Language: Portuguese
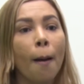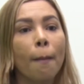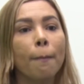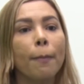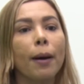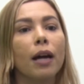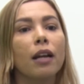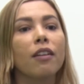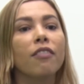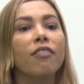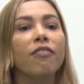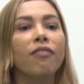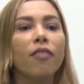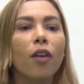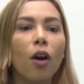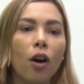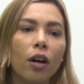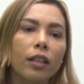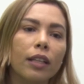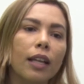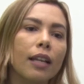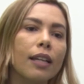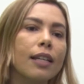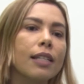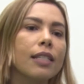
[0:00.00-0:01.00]
para
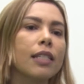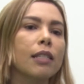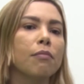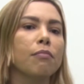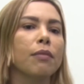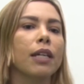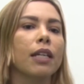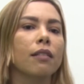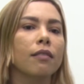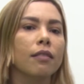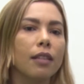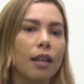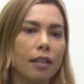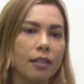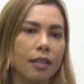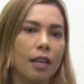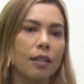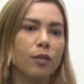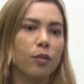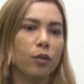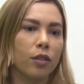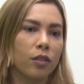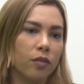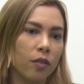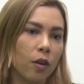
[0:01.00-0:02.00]
fortalecimento das
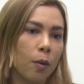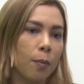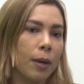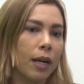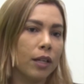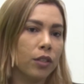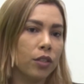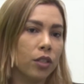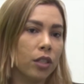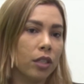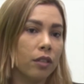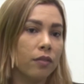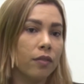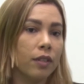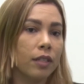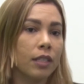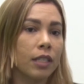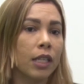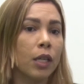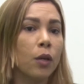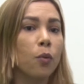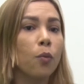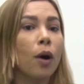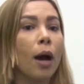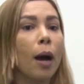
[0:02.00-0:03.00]
ações formativas
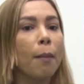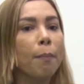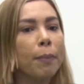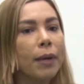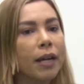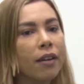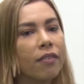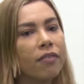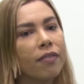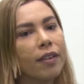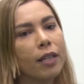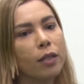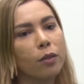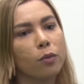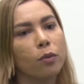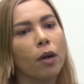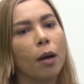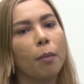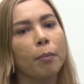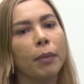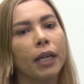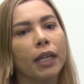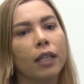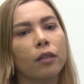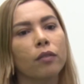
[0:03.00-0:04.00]
e o
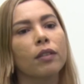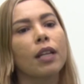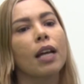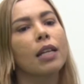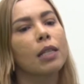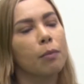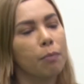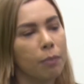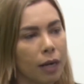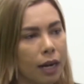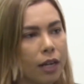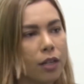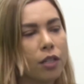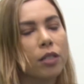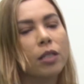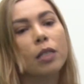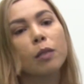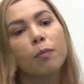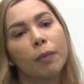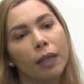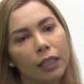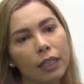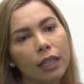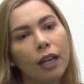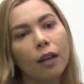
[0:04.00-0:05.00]
aperfeiçoamento das
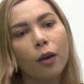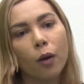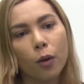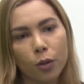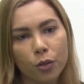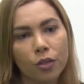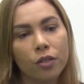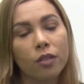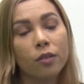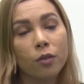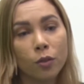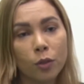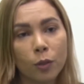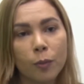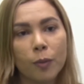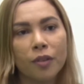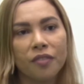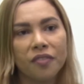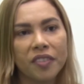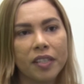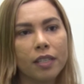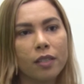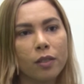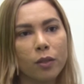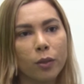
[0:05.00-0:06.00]
práticas pedagógicas dos
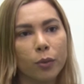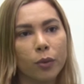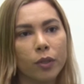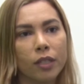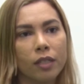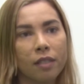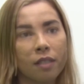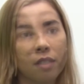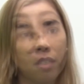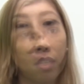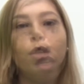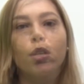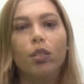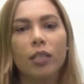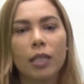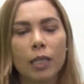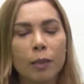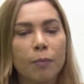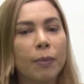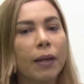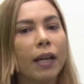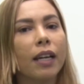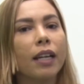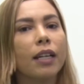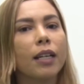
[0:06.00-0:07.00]
professores. Nós
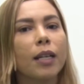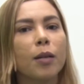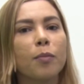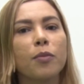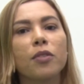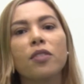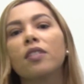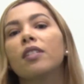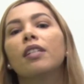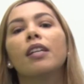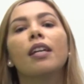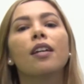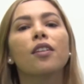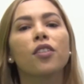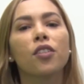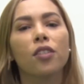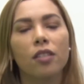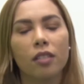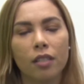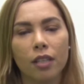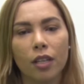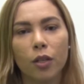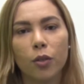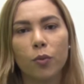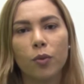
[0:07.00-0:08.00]
esperamos que este
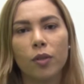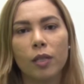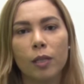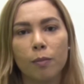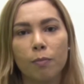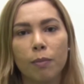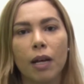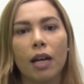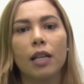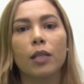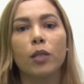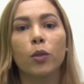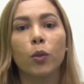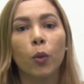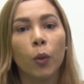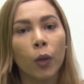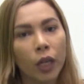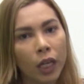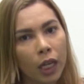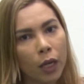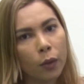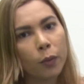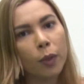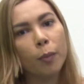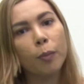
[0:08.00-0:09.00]
seja um espaço
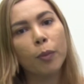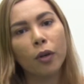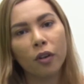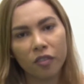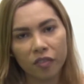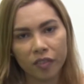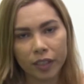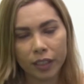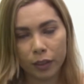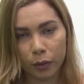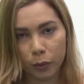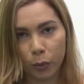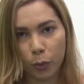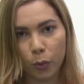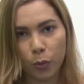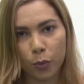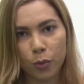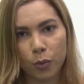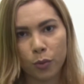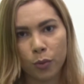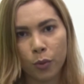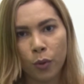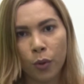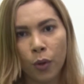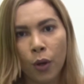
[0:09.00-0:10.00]
rico e
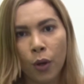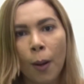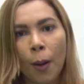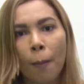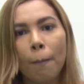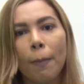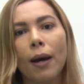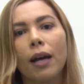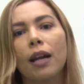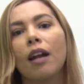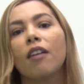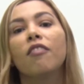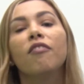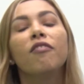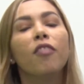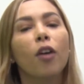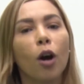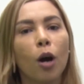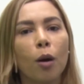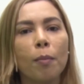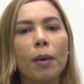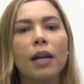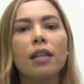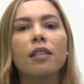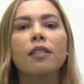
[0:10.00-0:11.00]
proveitoso para a
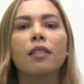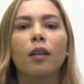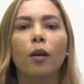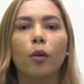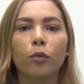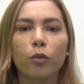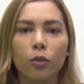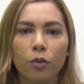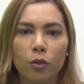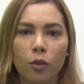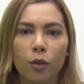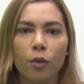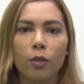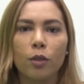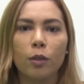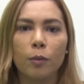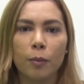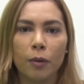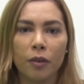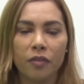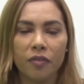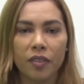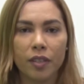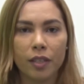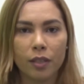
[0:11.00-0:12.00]
formação dos nossos
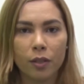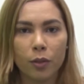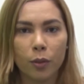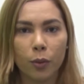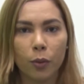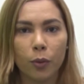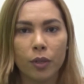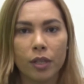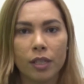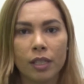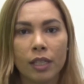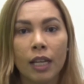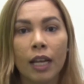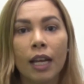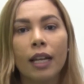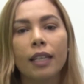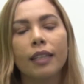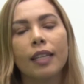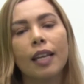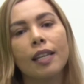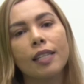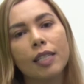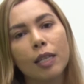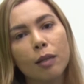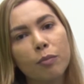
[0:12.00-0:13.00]
professores
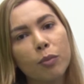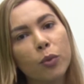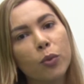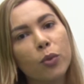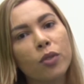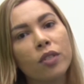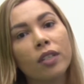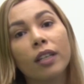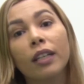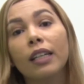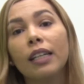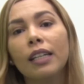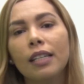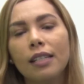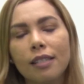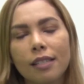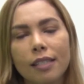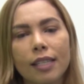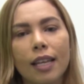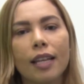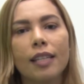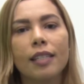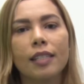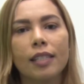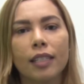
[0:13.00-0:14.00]
nessa busca
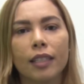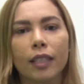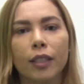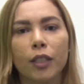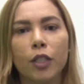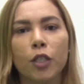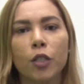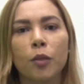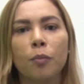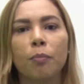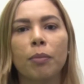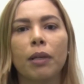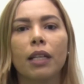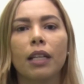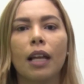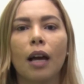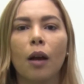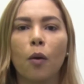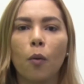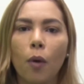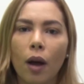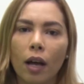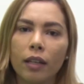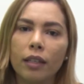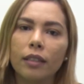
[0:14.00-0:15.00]
incessante pela
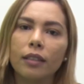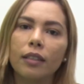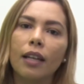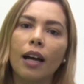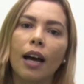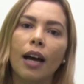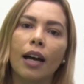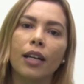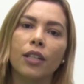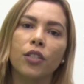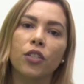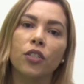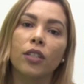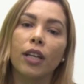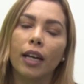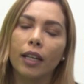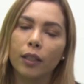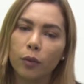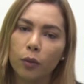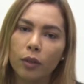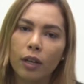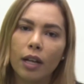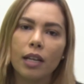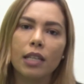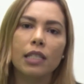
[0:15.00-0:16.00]
qualidade da
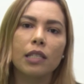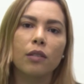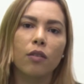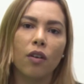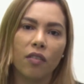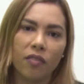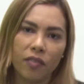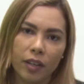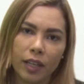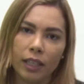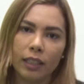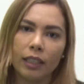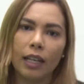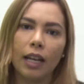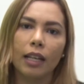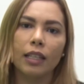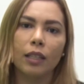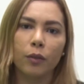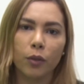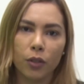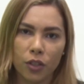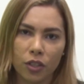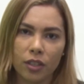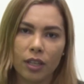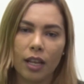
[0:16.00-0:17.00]
educação
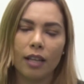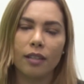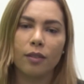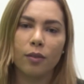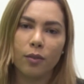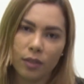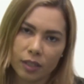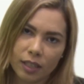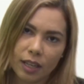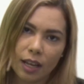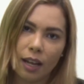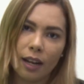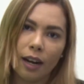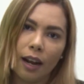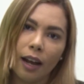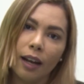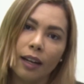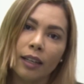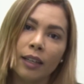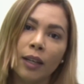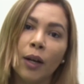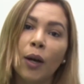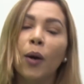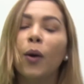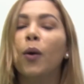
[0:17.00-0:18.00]
ofertada no estado do Ceará.
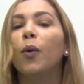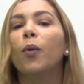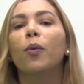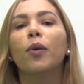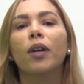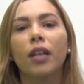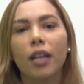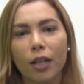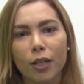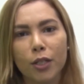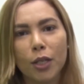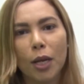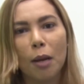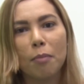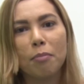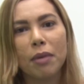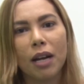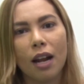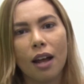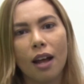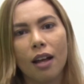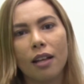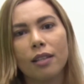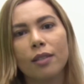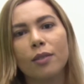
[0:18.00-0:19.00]
Um grande
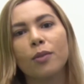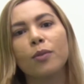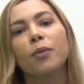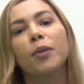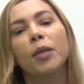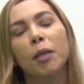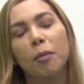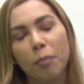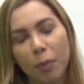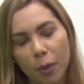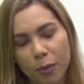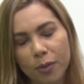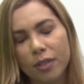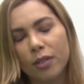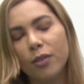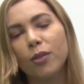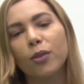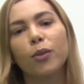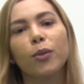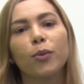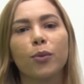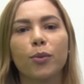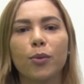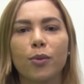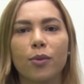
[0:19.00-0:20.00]
abraço e bons
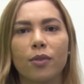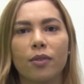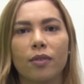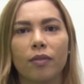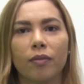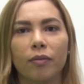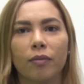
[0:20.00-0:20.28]
estudos!